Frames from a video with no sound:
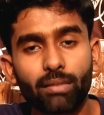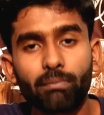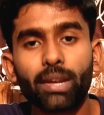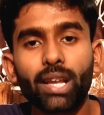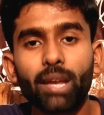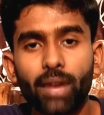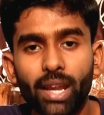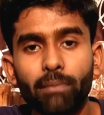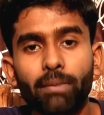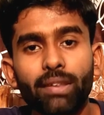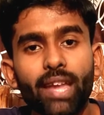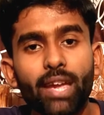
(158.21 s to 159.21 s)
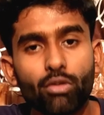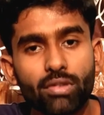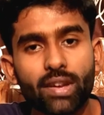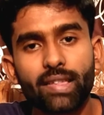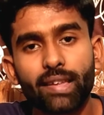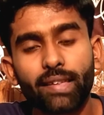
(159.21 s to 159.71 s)
मतलब हर एक बंदा यूज
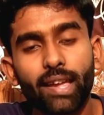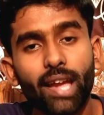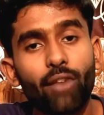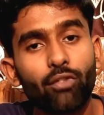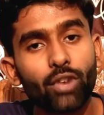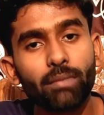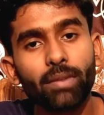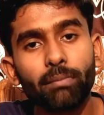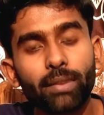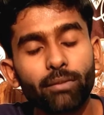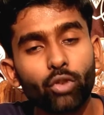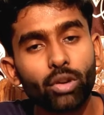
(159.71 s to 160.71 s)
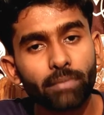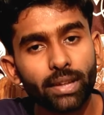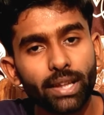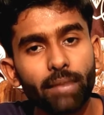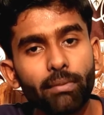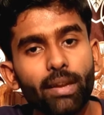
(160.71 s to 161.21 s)
कर सकता है अफोर्डेबल फोन
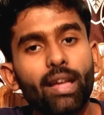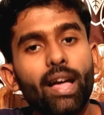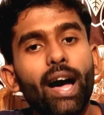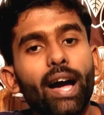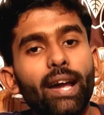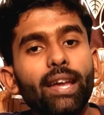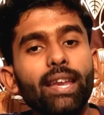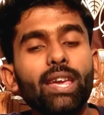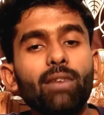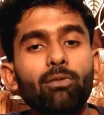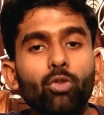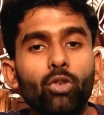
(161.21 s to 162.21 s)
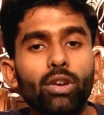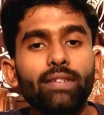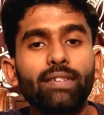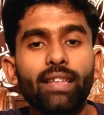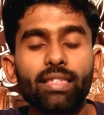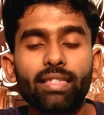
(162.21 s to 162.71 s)
मतलब अगर ये फोन
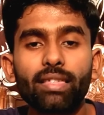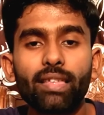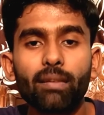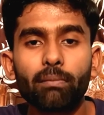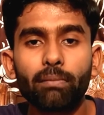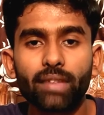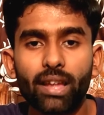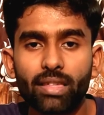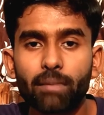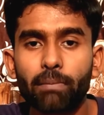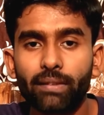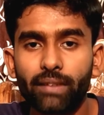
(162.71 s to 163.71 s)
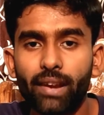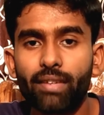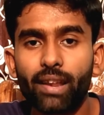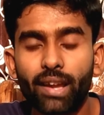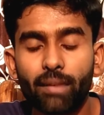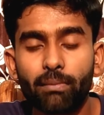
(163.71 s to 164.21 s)
10 से 10 से
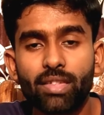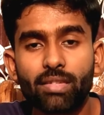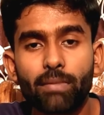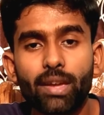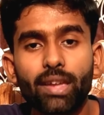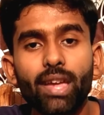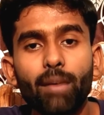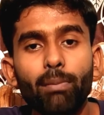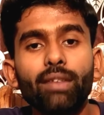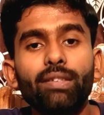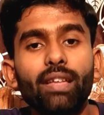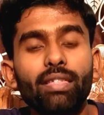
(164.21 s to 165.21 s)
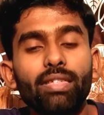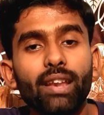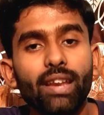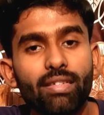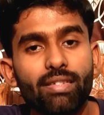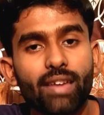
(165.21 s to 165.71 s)
हजार का बीच में या फिर 10 से
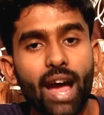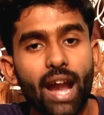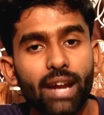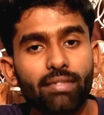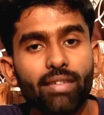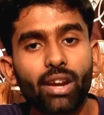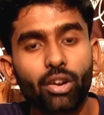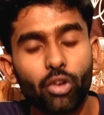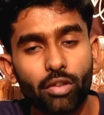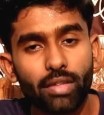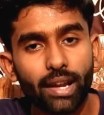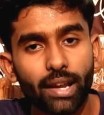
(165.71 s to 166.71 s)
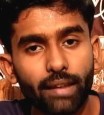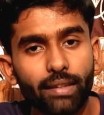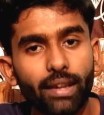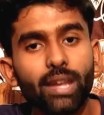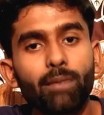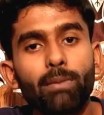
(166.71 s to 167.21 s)
नीचे 8000 9000 के
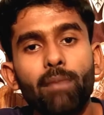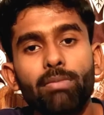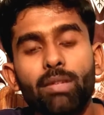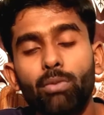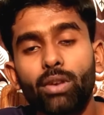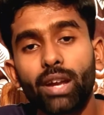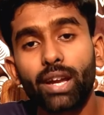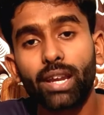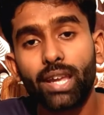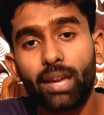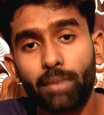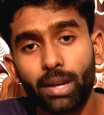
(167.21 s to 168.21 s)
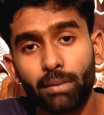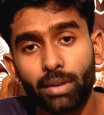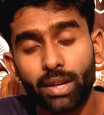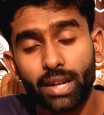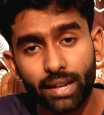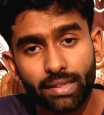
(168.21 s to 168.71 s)
अंदर ये 5G फोन अगर ये
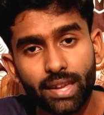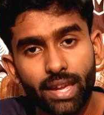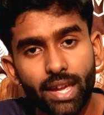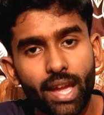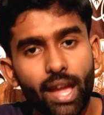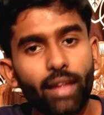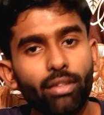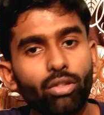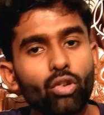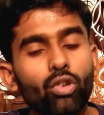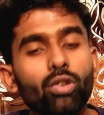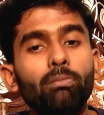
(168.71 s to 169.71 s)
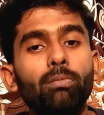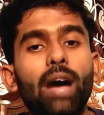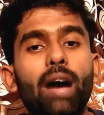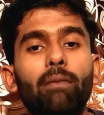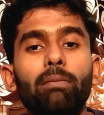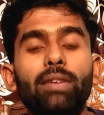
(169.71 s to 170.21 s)
अवेलेबल कर दिए तो
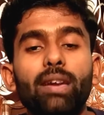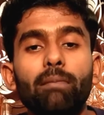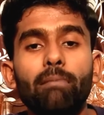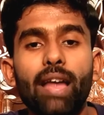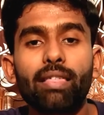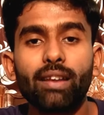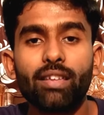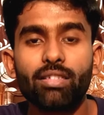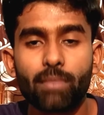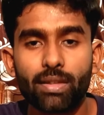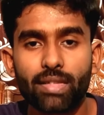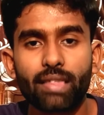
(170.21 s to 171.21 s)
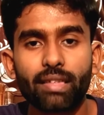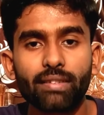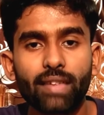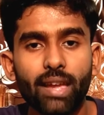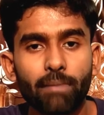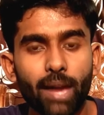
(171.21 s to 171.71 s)
आप ये मास रेंज में जा
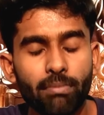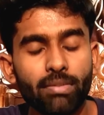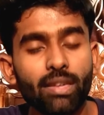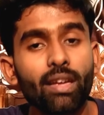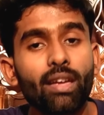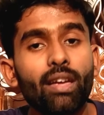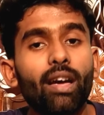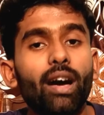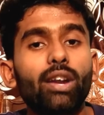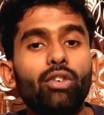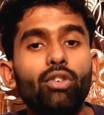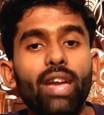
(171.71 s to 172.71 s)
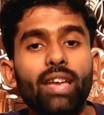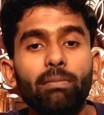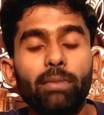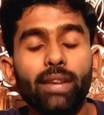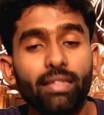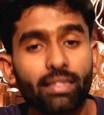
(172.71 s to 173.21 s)
सकता है फाइव हर कोई
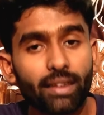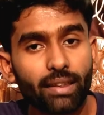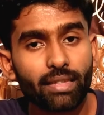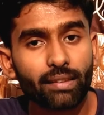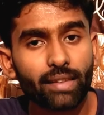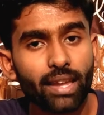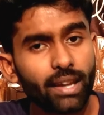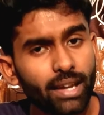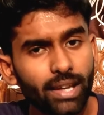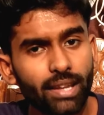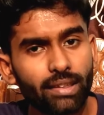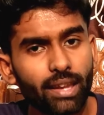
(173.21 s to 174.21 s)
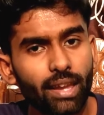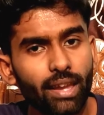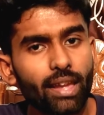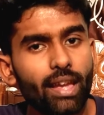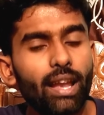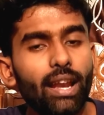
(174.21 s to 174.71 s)
एक्सपीरियंस कर सकता है खरीद के
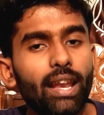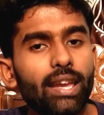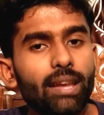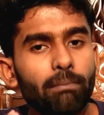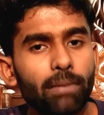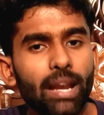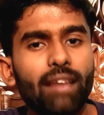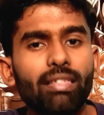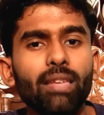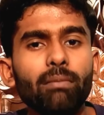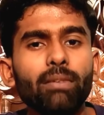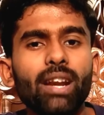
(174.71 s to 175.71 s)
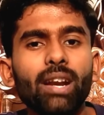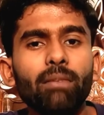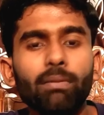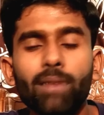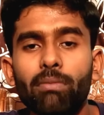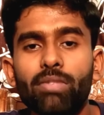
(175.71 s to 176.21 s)
लेकिन फ्लैगशिप ग्रेड
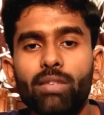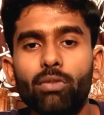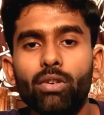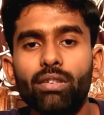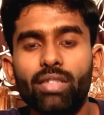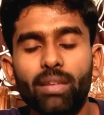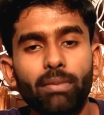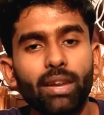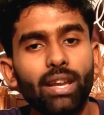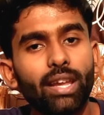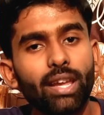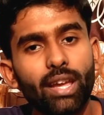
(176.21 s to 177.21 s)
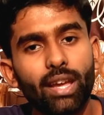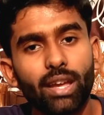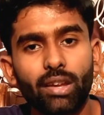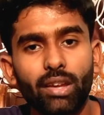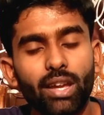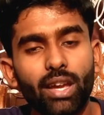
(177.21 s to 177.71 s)
में फाइव फोन सबके लिए
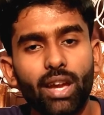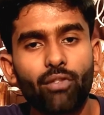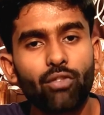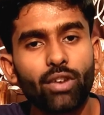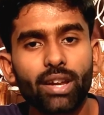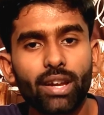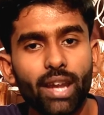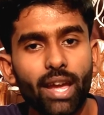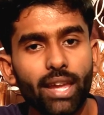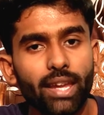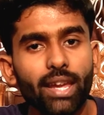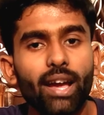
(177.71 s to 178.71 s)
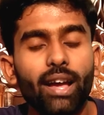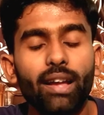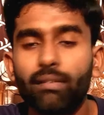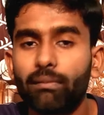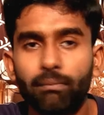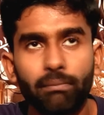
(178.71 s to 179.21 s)
ये अफोर्ड करना ये
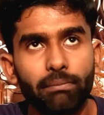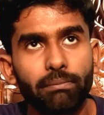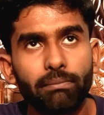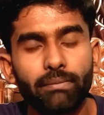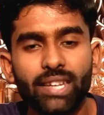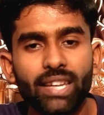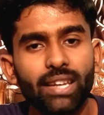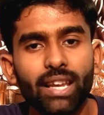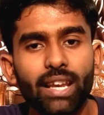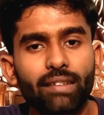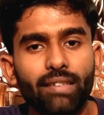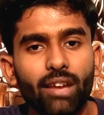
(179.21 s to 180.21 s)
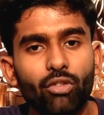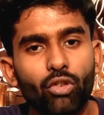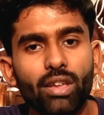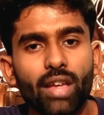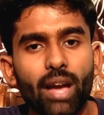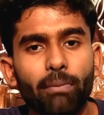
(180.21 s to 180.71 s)
हम्म, ठीक नहीं लगता
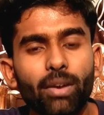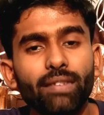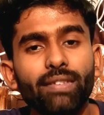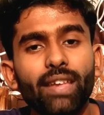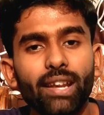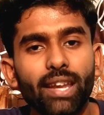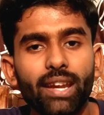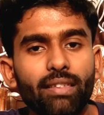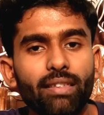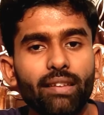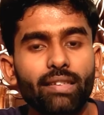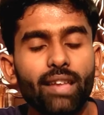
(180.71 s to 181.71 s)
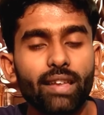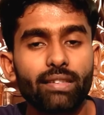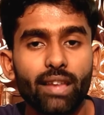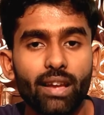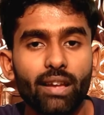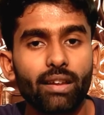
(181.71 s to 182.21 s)
कोई अफोर्ड इतना नहीं सकता
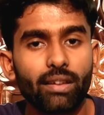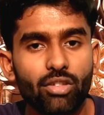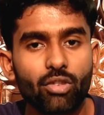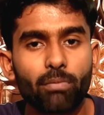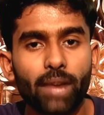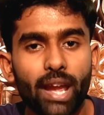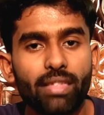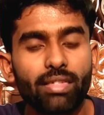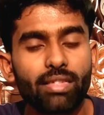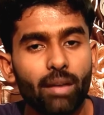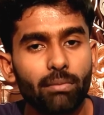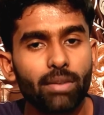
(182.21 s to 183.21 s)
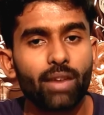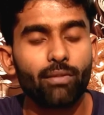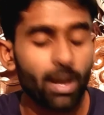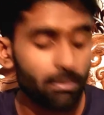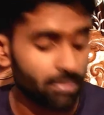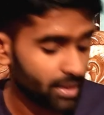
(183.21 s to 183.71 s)
इतना जो प्राइस अभी है
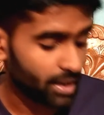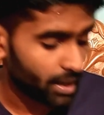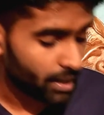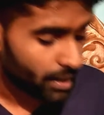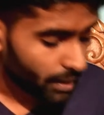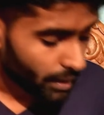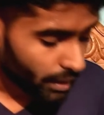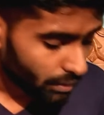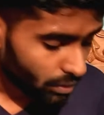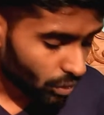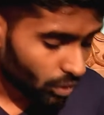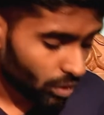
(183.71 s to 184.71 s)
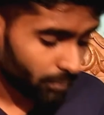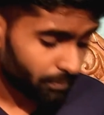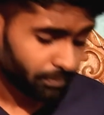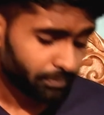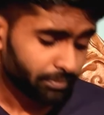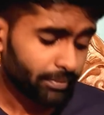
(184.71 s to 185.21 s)
फाइव का तो
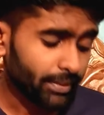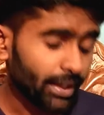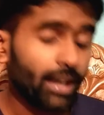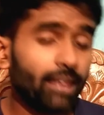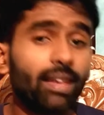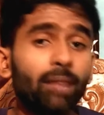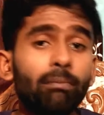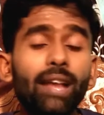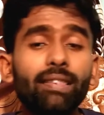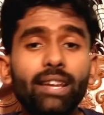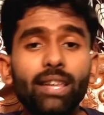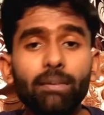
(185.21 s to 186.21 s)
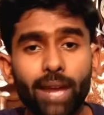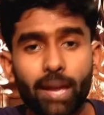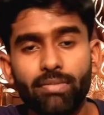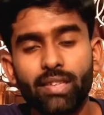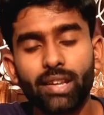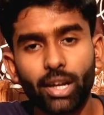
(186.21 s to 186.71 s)
देन बात करते हैं
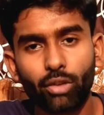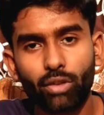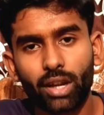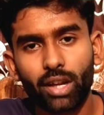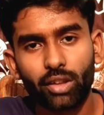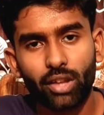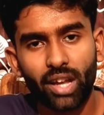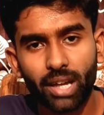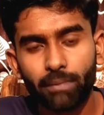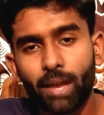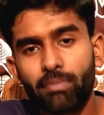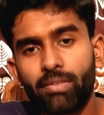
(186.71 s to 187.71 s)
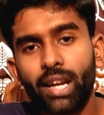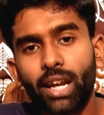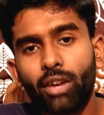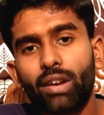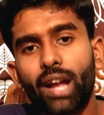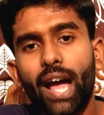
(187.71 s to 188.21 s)
5G नेटवर्क का अगर 5G
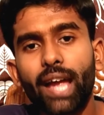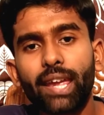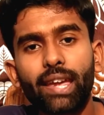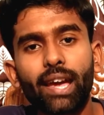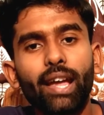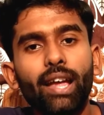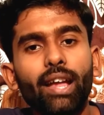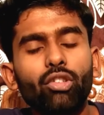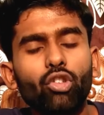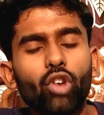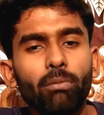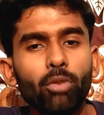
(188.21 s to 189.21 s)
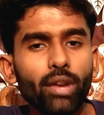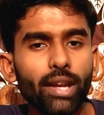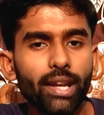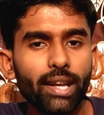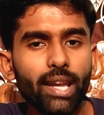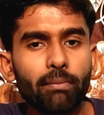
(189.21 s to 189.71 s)
नेटवर्क आ गया तो हम लोग
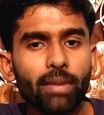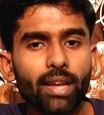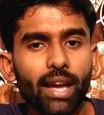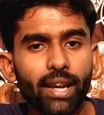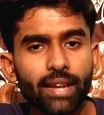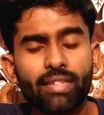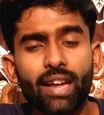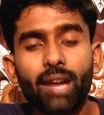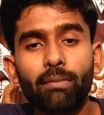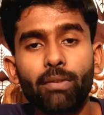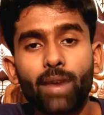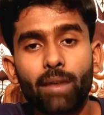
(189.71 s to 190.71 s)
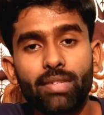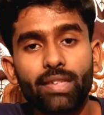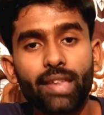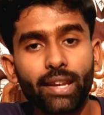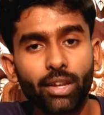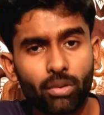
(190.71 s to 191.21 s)
इंडिया में हर एक जगह में 5G
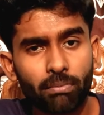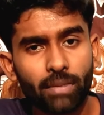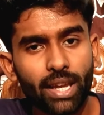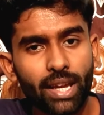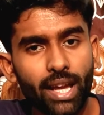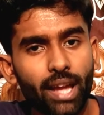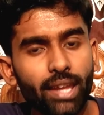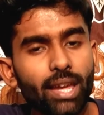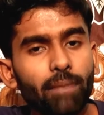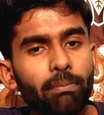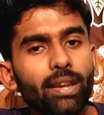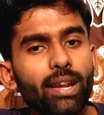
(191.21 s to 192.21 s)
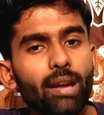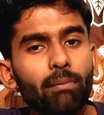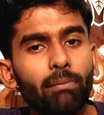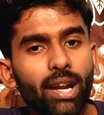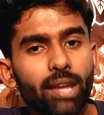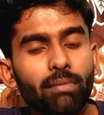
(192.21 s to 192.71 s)
देखने को मिलेगा या फिर
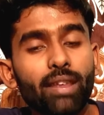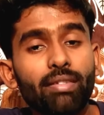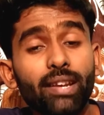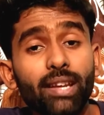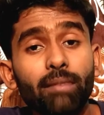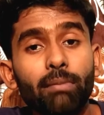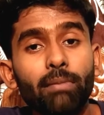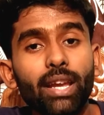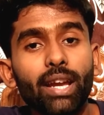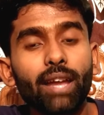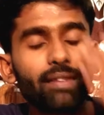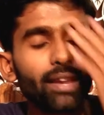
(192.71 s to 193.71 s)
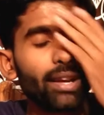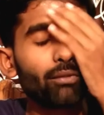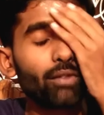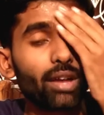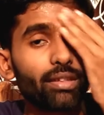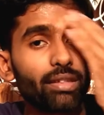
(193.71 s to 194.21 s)
बड़े बड़े सिटी में मिलेगा
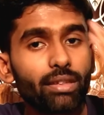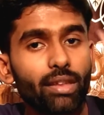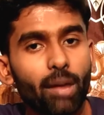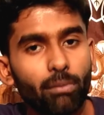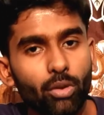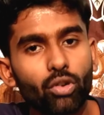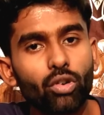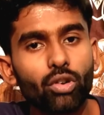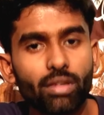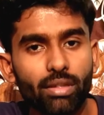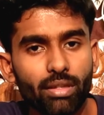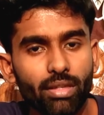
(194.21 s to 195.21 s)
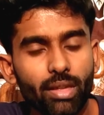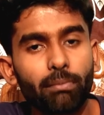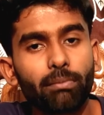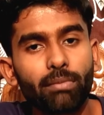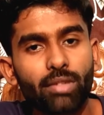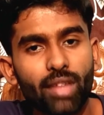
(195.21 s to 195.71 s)
देन हम लोग को सब
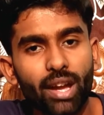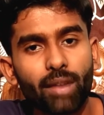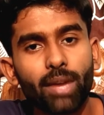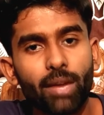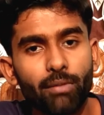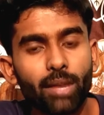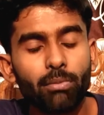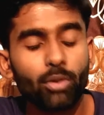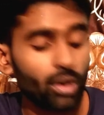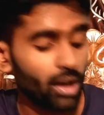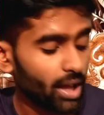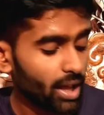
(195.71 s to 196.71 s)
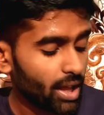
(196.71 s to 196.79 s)
जगह में अवेलेबल होगा